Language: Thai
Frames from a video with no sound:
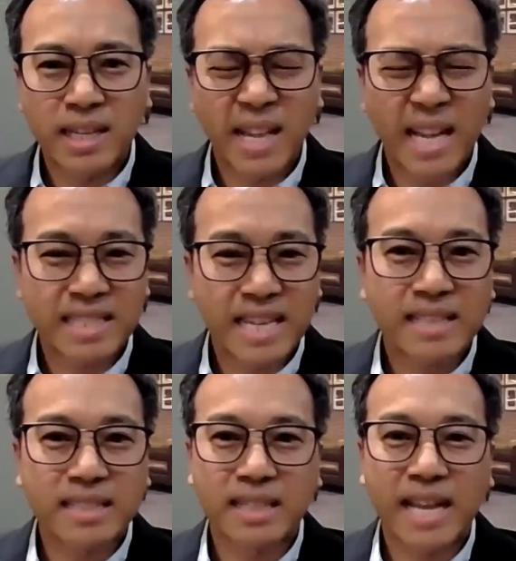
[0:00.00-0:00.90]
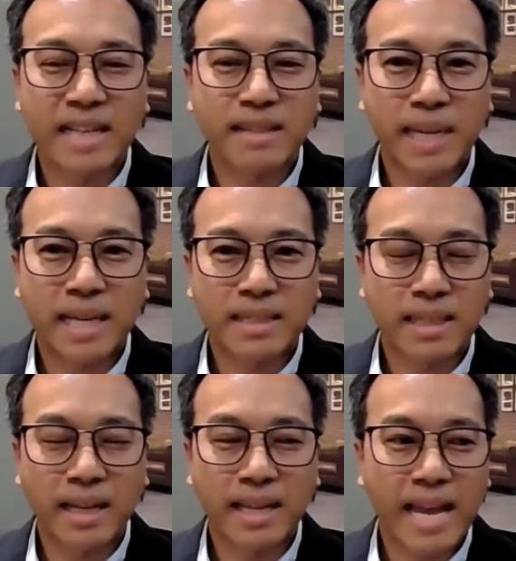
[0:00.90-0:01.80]
นี้ในระยะสั้น cash manage
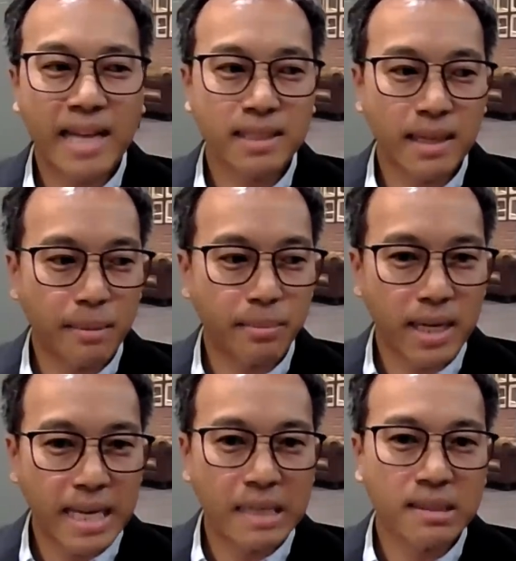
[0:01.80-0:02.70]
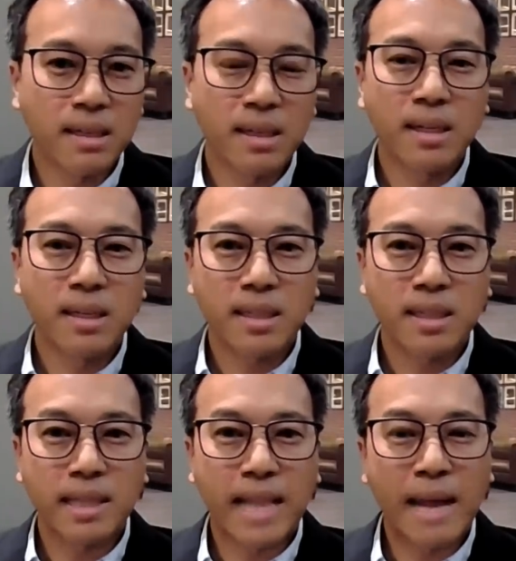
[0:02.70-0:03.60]
cash product
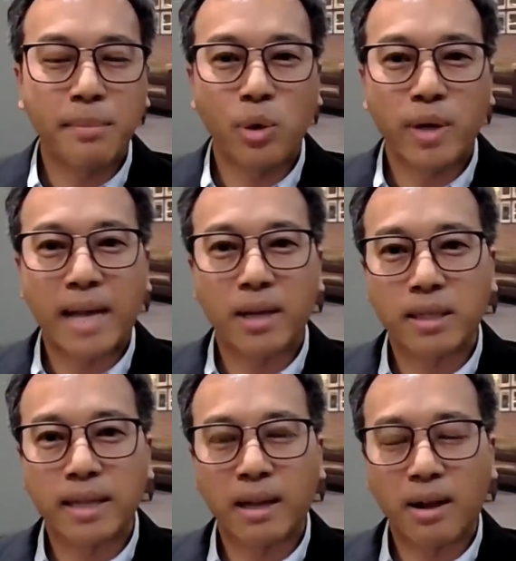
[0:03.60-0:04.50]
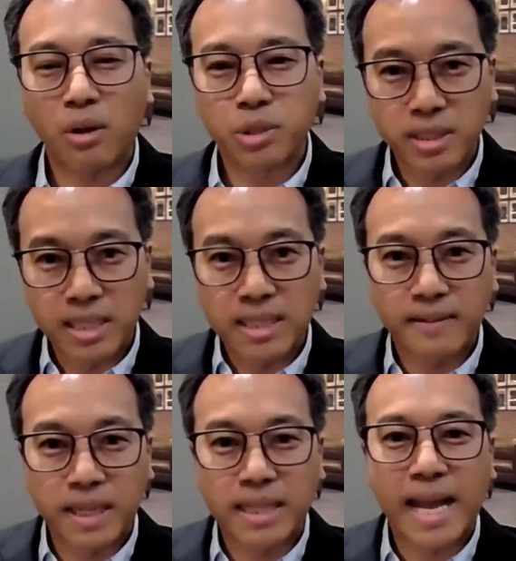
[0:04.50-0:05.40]
และมีโอกาสของ
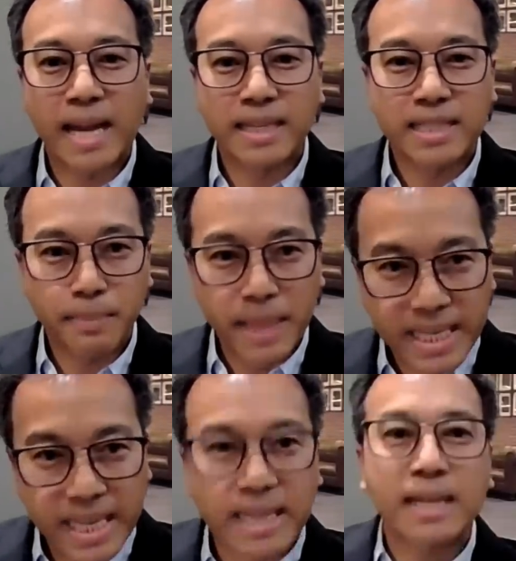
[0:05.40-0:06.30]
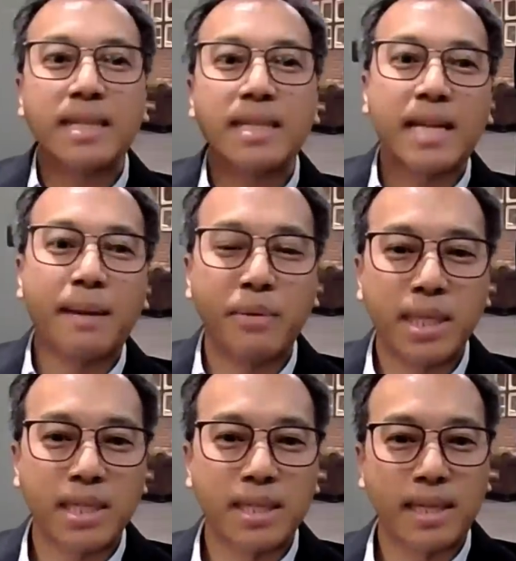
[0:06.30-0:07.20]
alternative ต่างๆที่จะเป็น kicker ที่จะทำให้
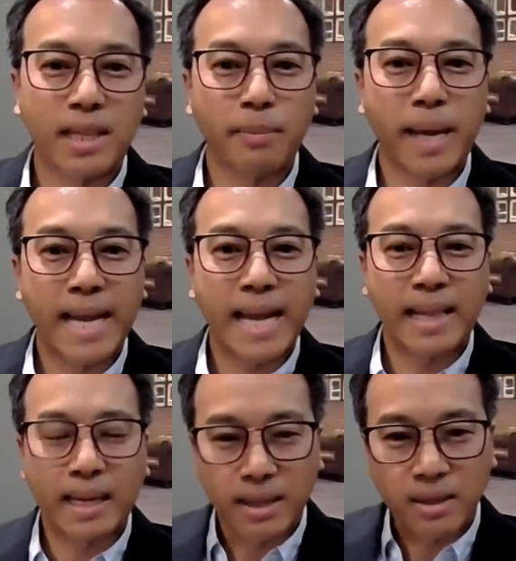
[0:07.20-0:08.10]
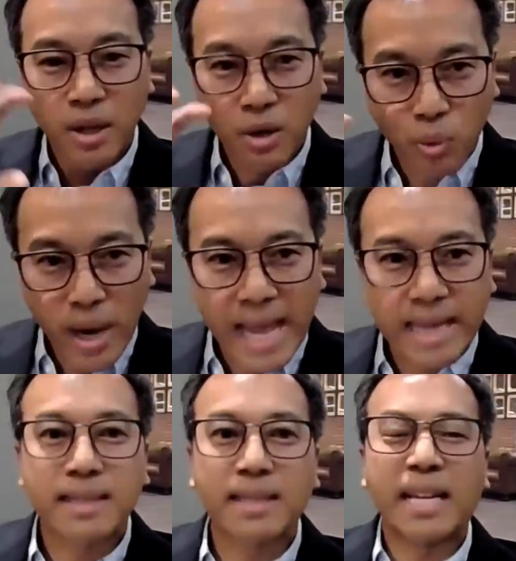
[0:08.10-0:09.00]
return เนี่ยเราไปได้แล้วก็
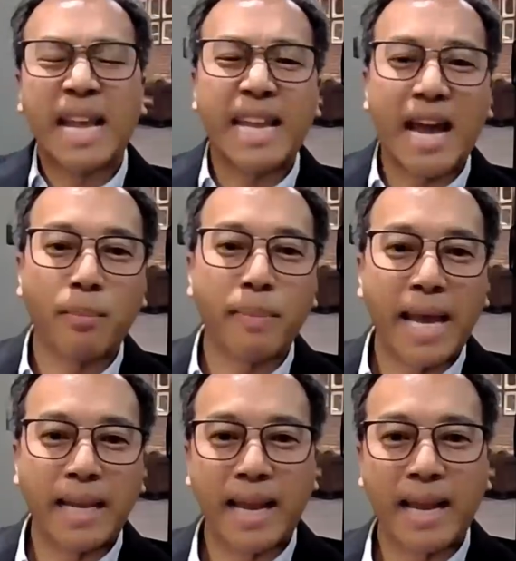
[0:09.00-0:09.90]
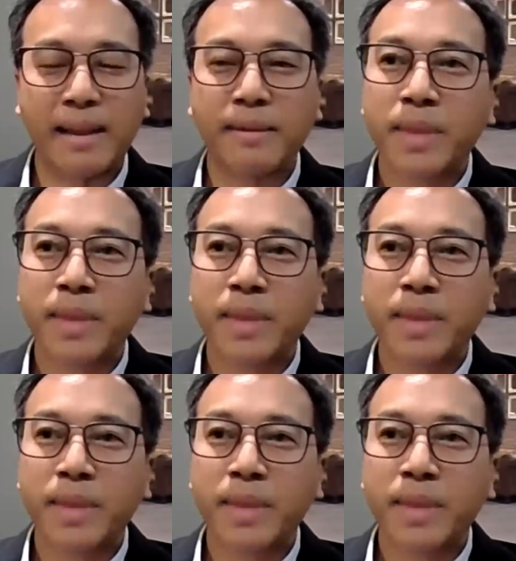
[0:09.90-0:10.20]
ride ระยะยาวไปใน